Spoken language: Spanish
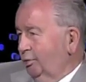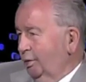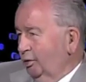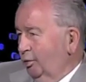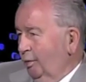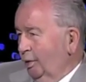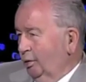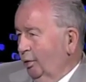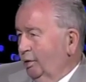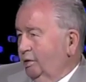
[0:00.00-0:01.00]
o van
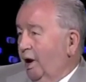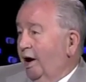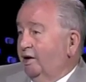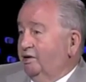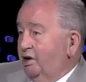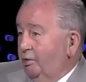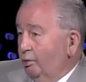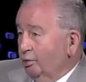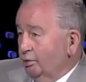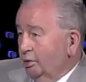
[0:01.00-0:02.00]
tomando
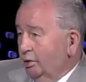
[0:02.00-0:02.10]
archivos,